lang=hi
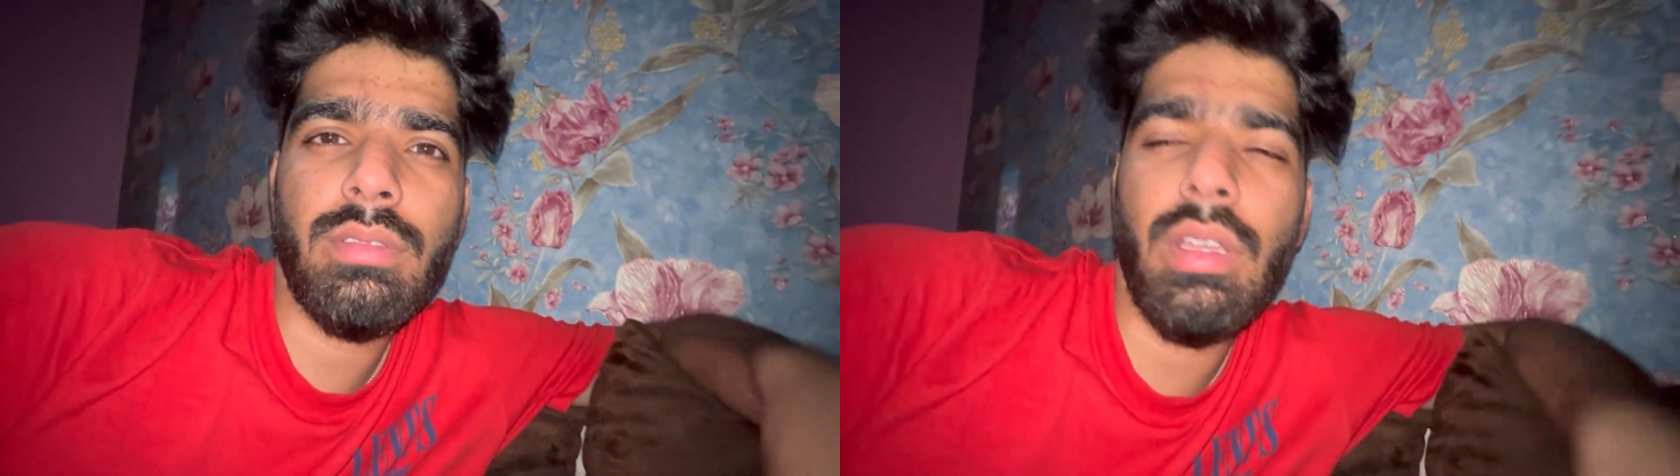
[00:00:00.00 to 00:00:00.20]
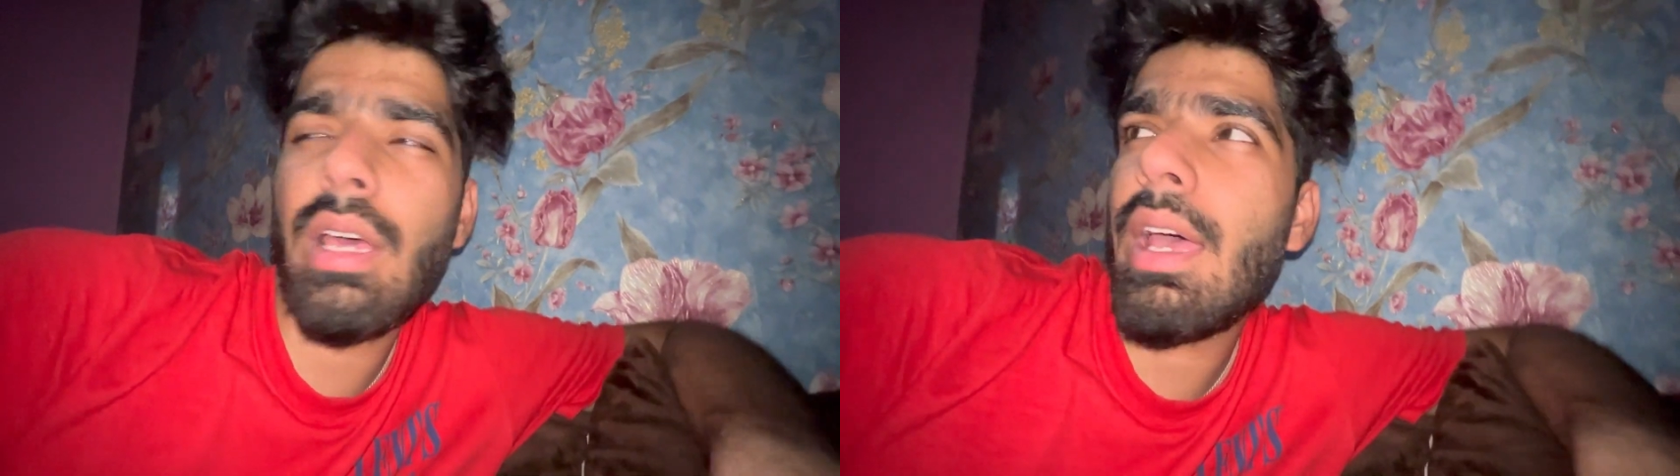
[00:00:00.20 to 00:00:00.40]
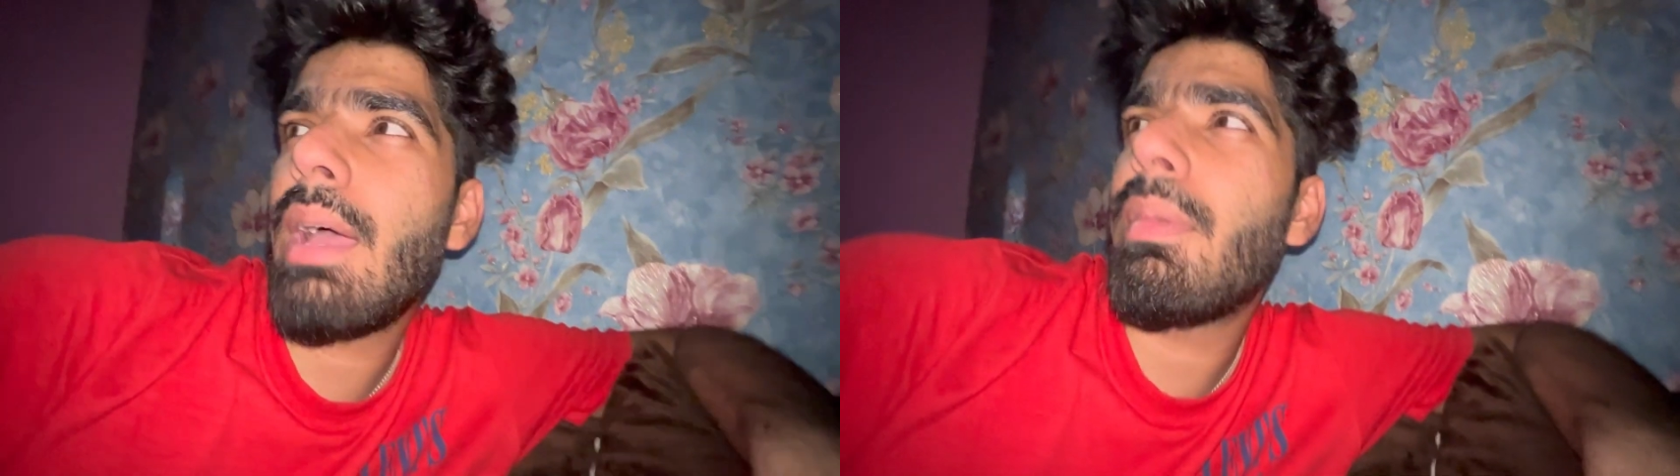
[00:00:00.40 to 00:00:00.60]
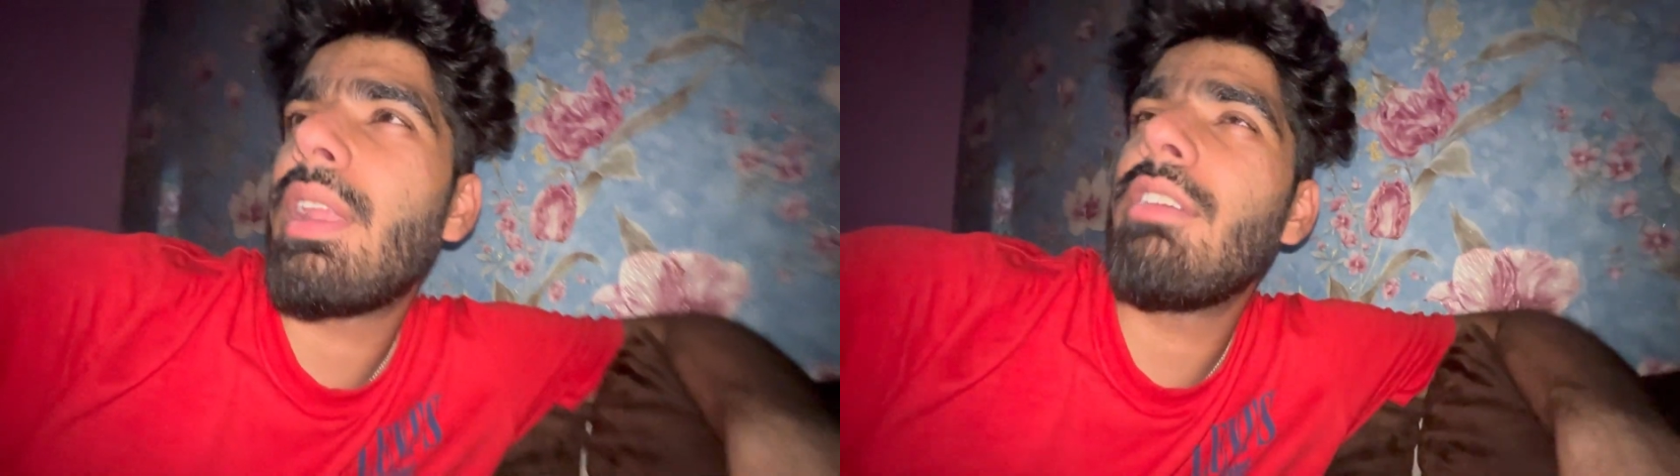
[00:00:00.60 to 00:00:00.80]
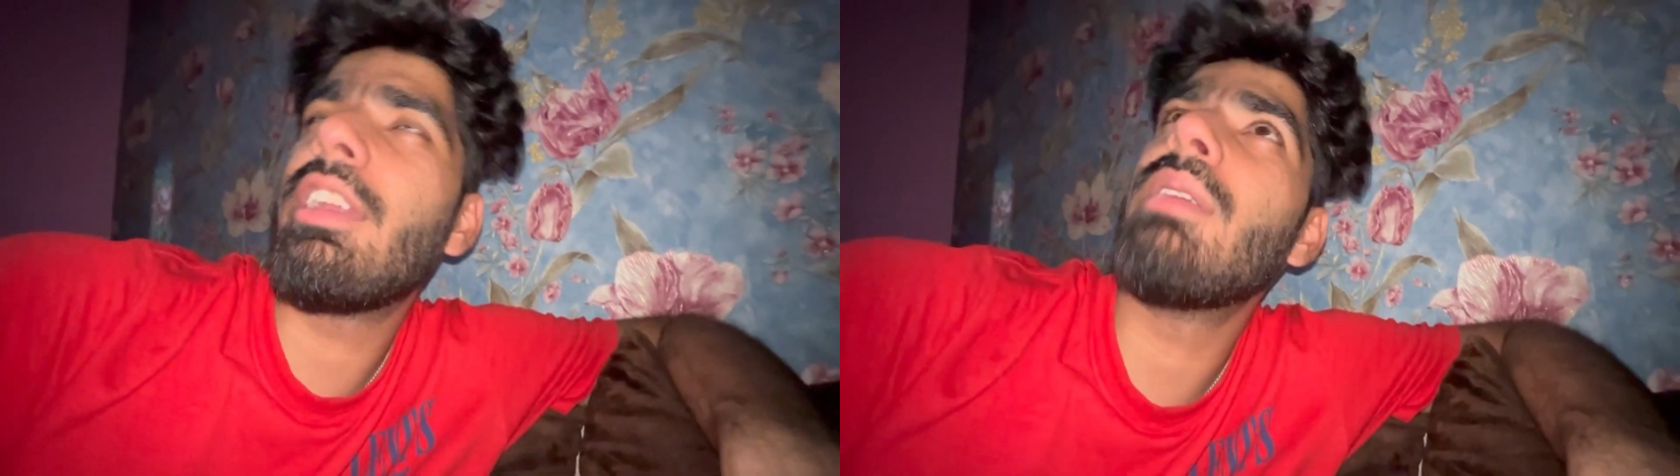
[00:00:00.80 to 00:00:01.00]
घर आया
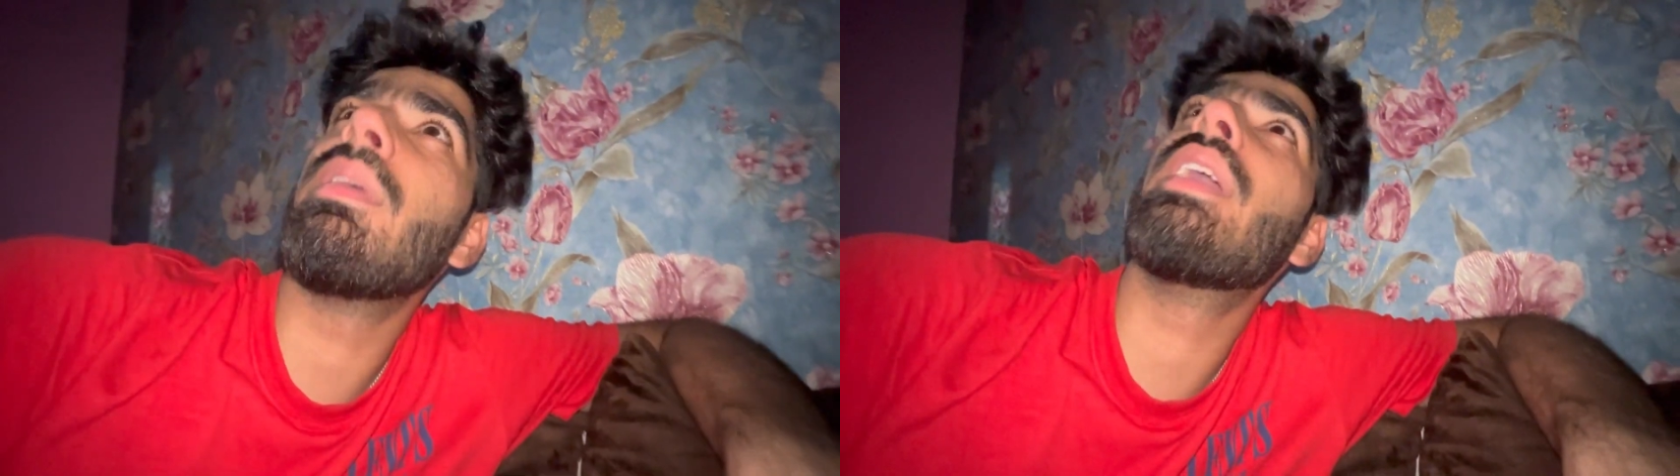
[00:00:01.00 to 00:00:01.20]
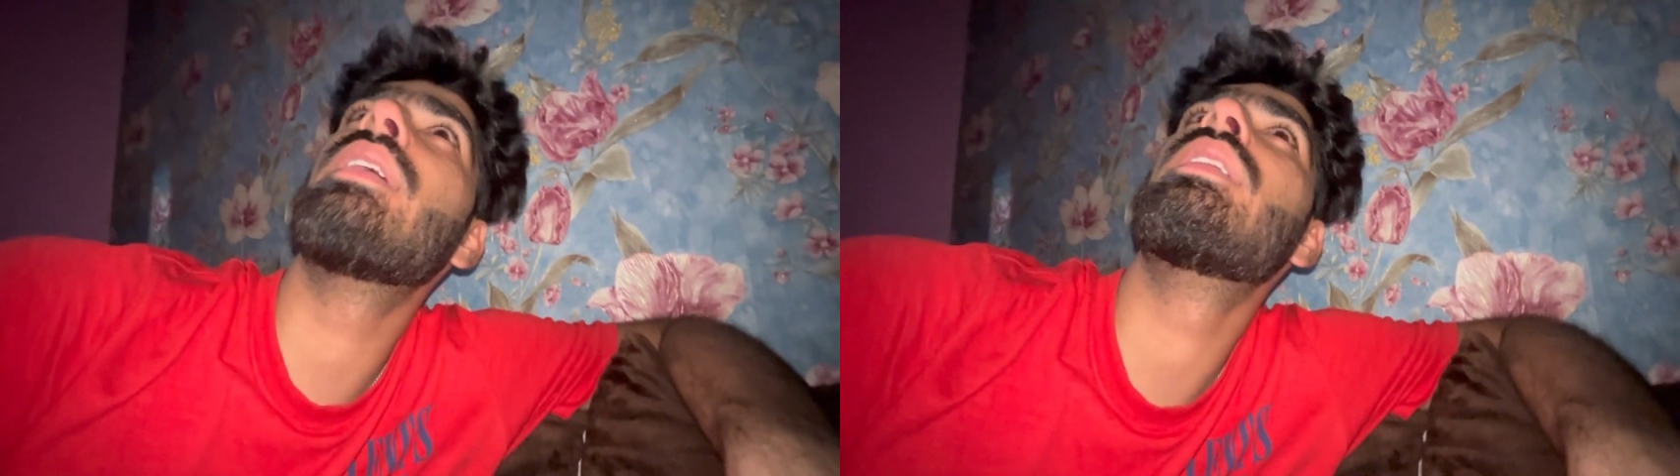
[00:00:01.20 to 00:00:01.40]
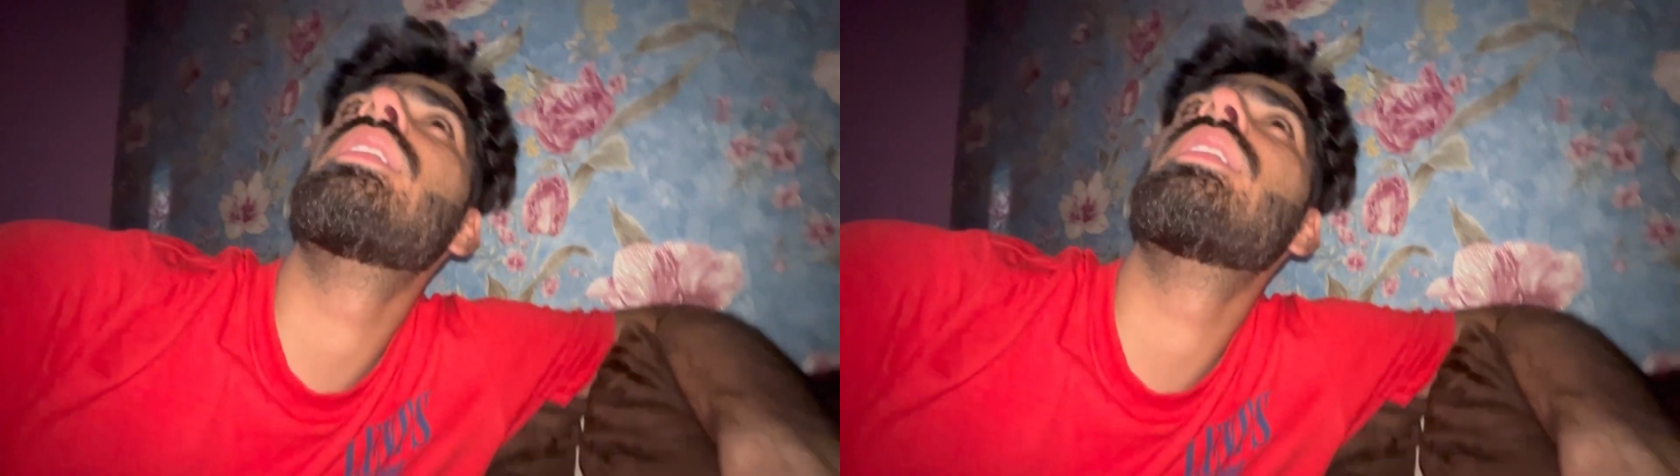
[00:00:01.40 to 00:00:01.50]
पानी वानी पिया